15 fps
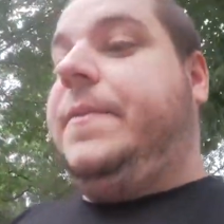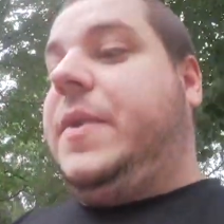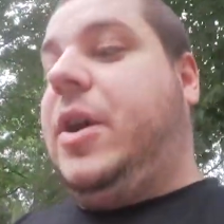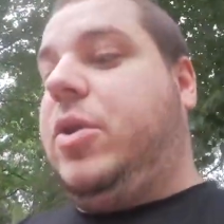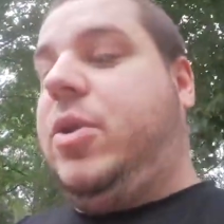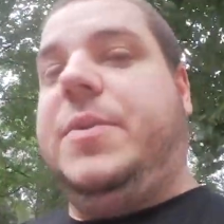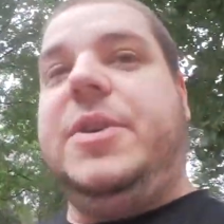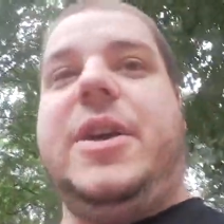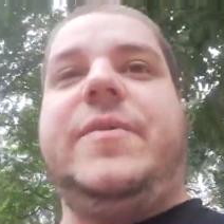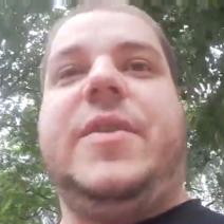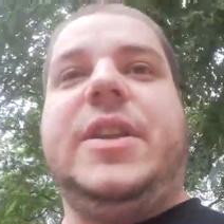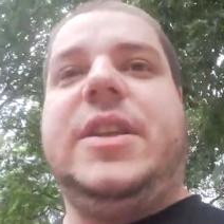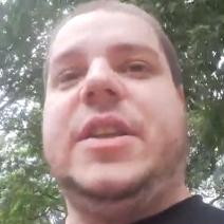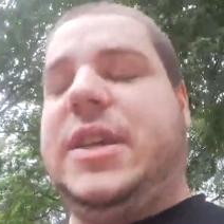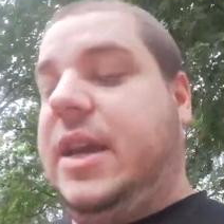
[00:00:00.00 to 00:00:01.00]
Da komme ich
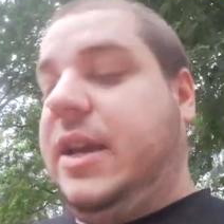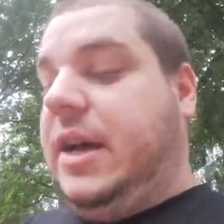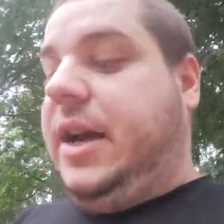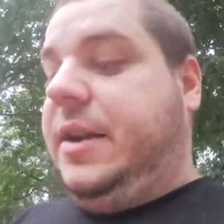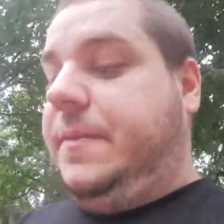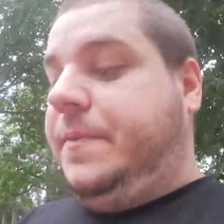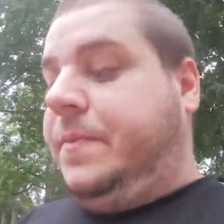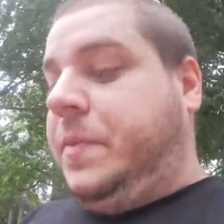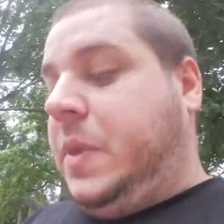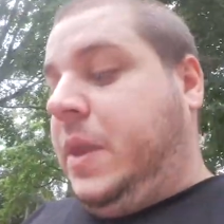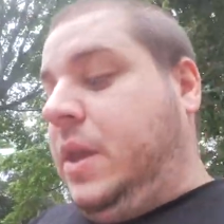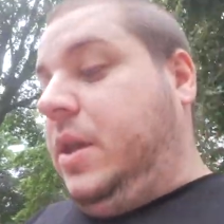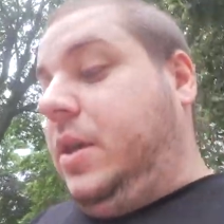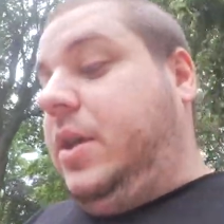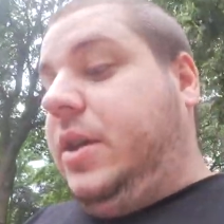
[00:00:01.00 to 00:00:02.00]
einfach nicht gegen an.
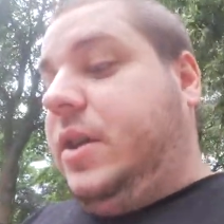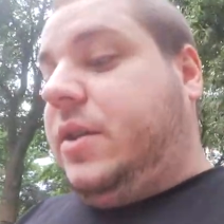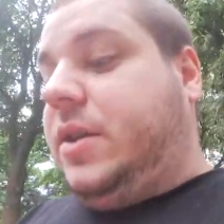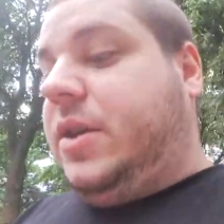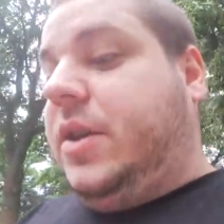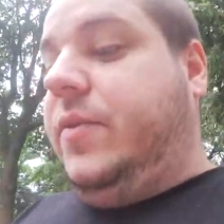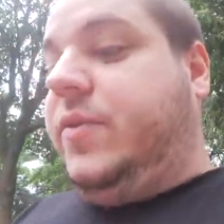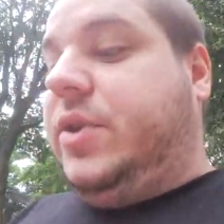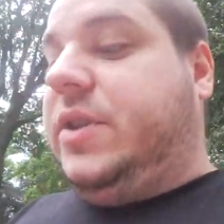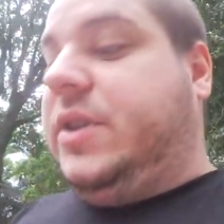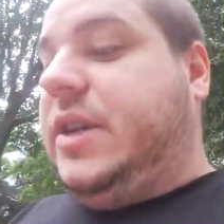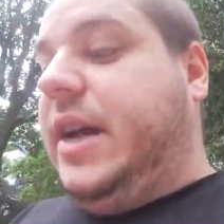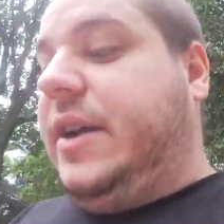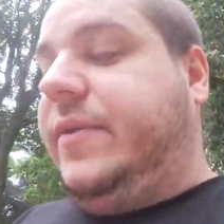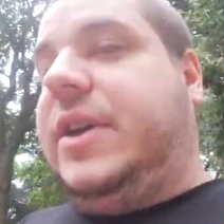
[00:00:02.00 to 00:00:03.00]
Ich würde
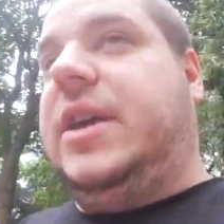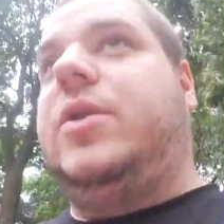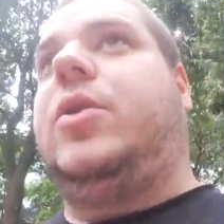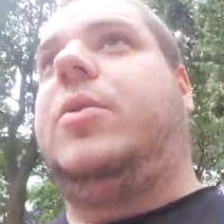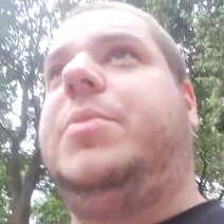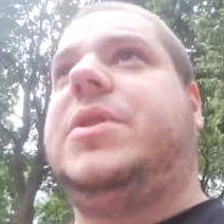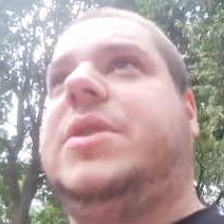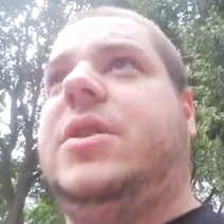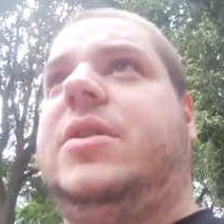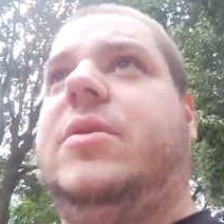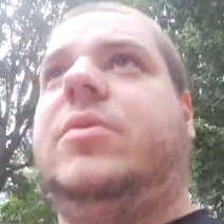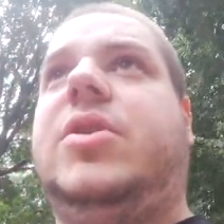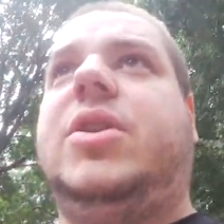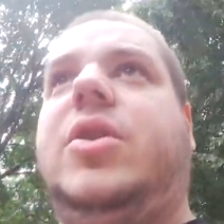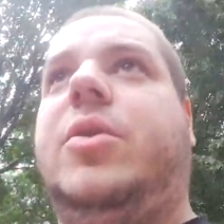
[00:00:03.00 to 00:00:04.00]
sagen, wir gehen noch ein
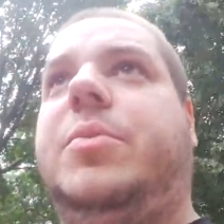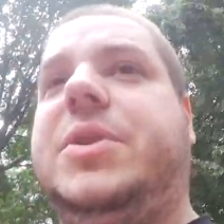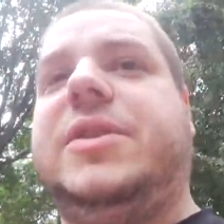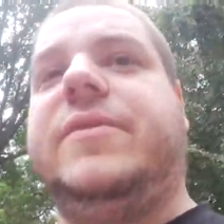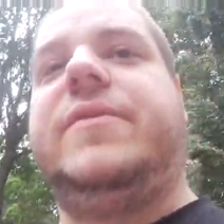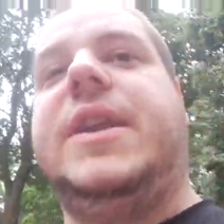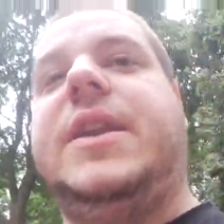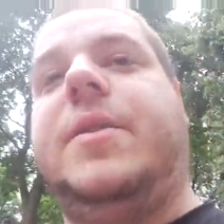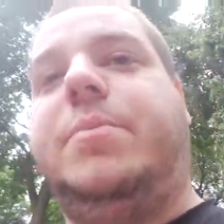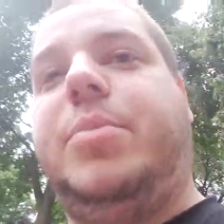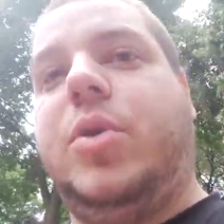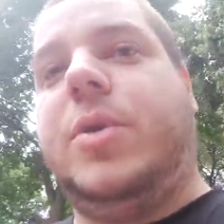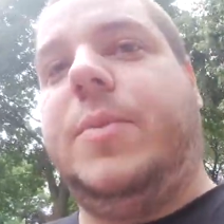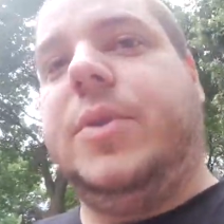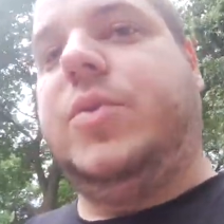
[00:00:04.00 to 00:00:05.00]
bisschen, ich gehe noch ein bisschen wandern,
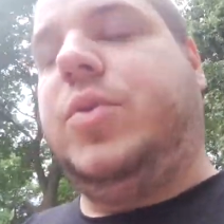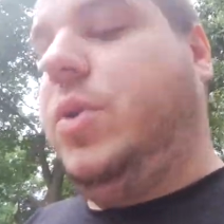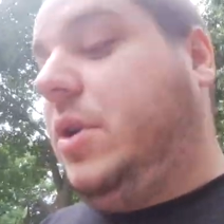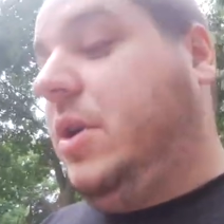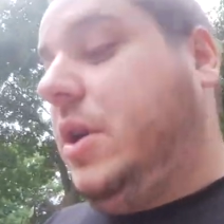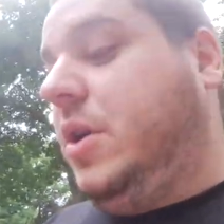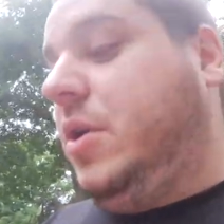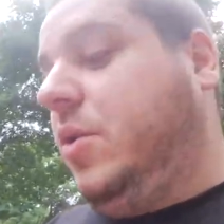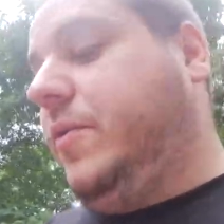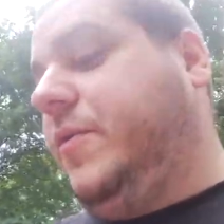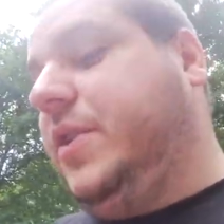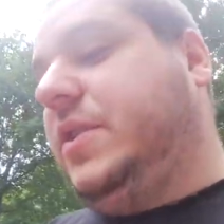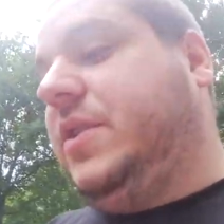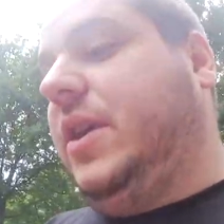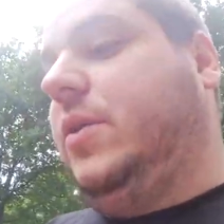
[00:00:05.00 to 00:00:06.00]
Pokémon-Tour.
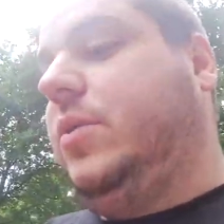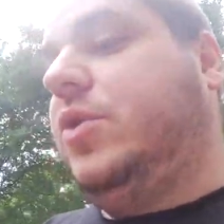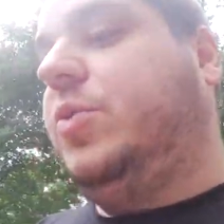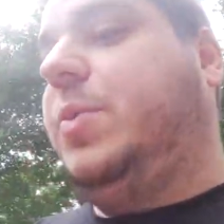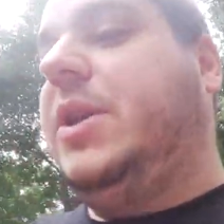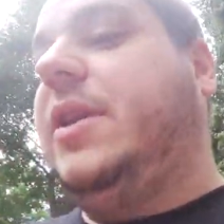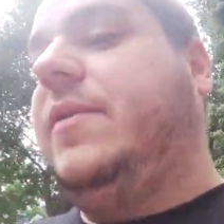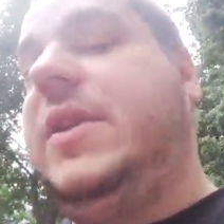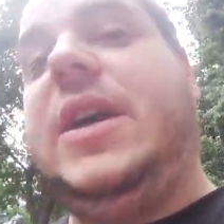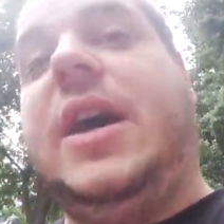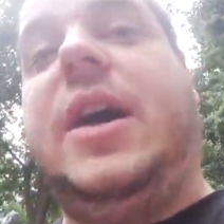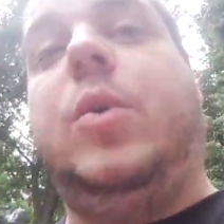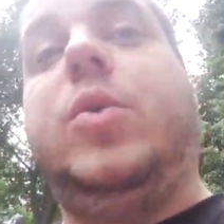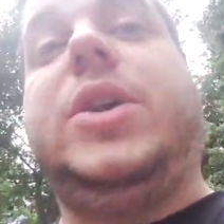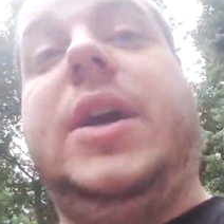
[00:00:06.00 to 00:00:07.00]
Und wir sehen uns später wieder.
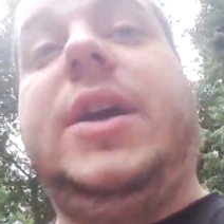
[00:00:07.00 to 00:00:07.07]
Haut